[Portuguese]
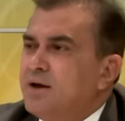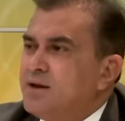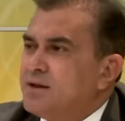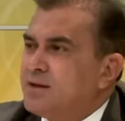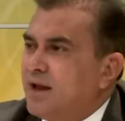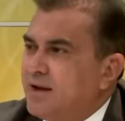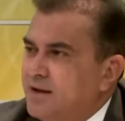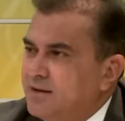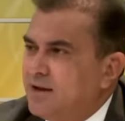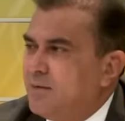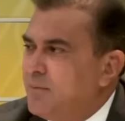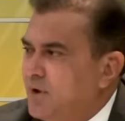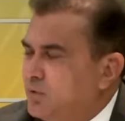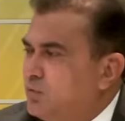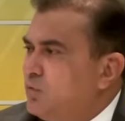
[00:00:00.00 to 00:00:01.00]
está em
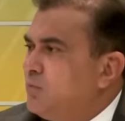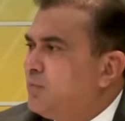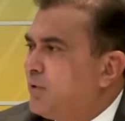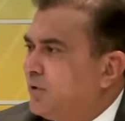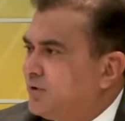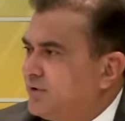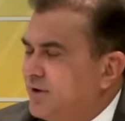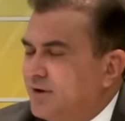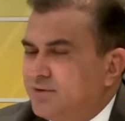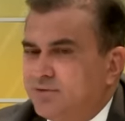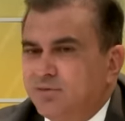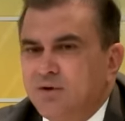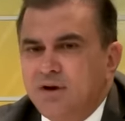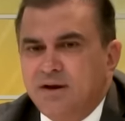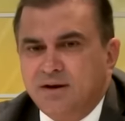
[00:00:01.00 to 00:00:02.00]
andamento um
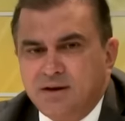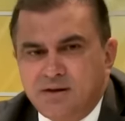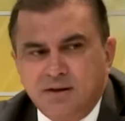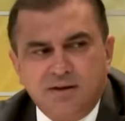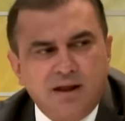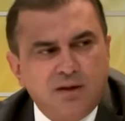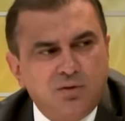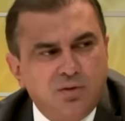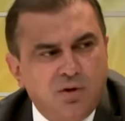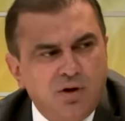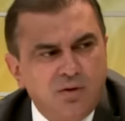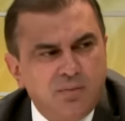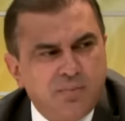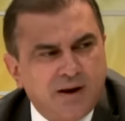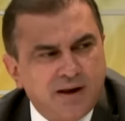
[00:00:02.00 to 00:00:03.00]
processo
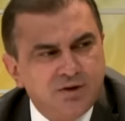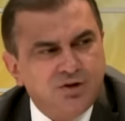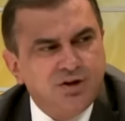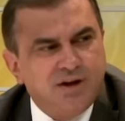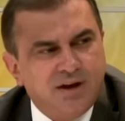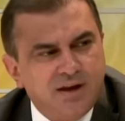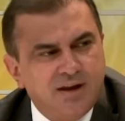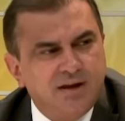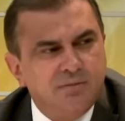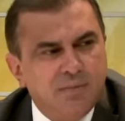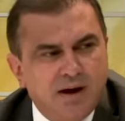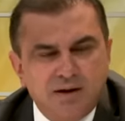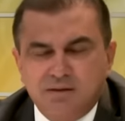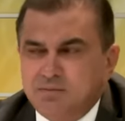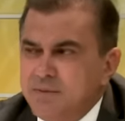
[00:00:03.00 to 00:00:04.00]
licitatório para adquirir
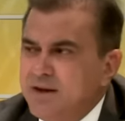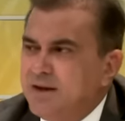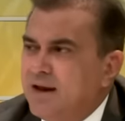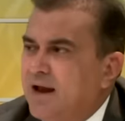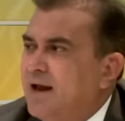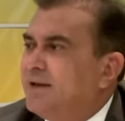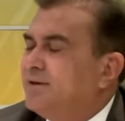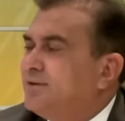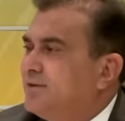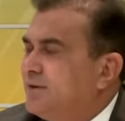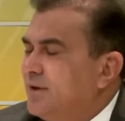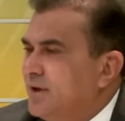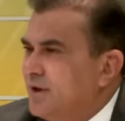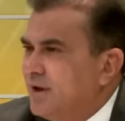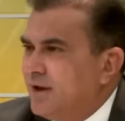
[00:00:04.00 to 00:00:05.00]
mais milhares
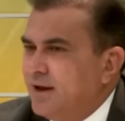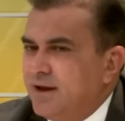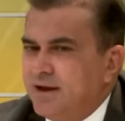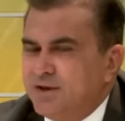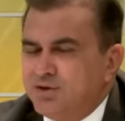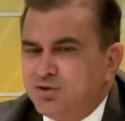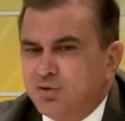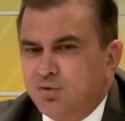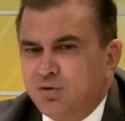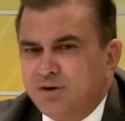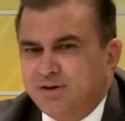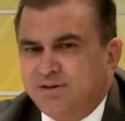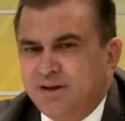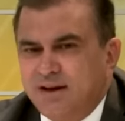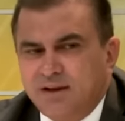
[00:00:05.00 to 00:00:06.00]
eh, de
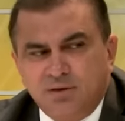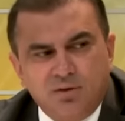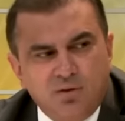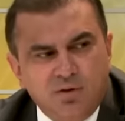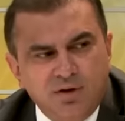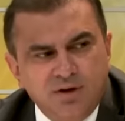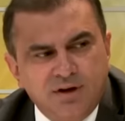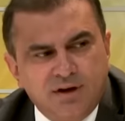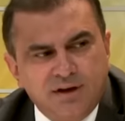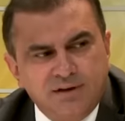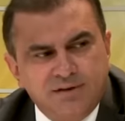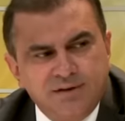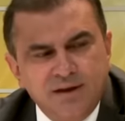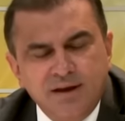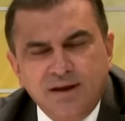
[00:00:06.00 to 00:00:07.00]
urnas
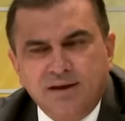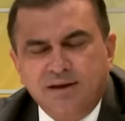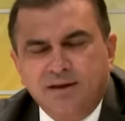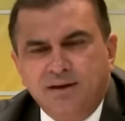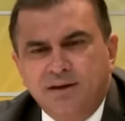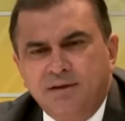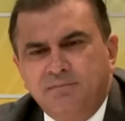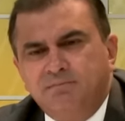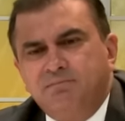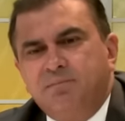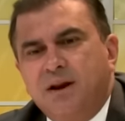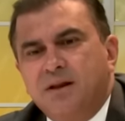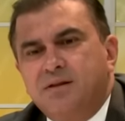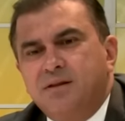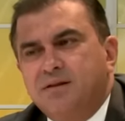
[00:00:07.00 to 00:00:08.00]
eletrônicas e
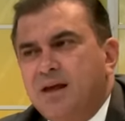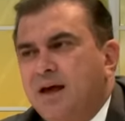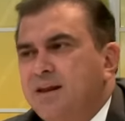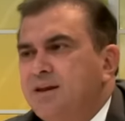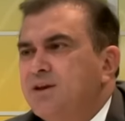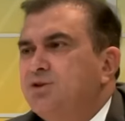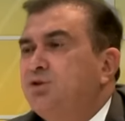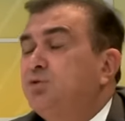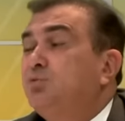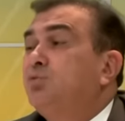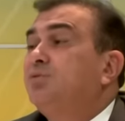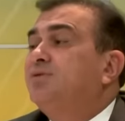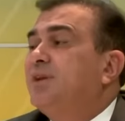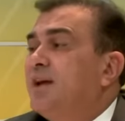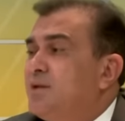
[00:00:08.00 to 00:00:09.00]
precisaria de
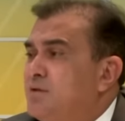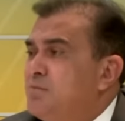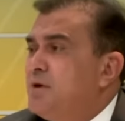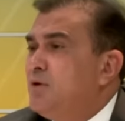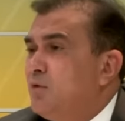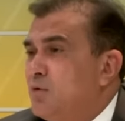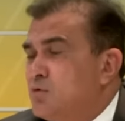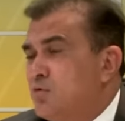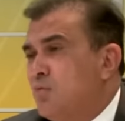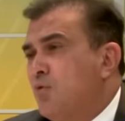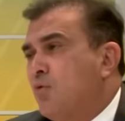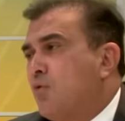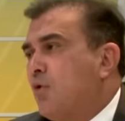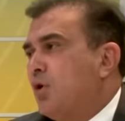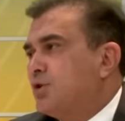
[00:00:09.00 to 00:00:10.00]
200 milhões.
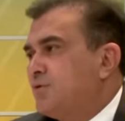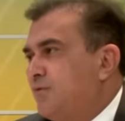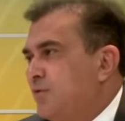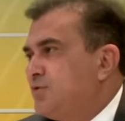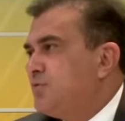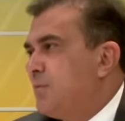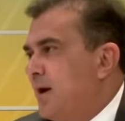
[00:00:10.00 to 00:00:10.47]
Como o corte foi de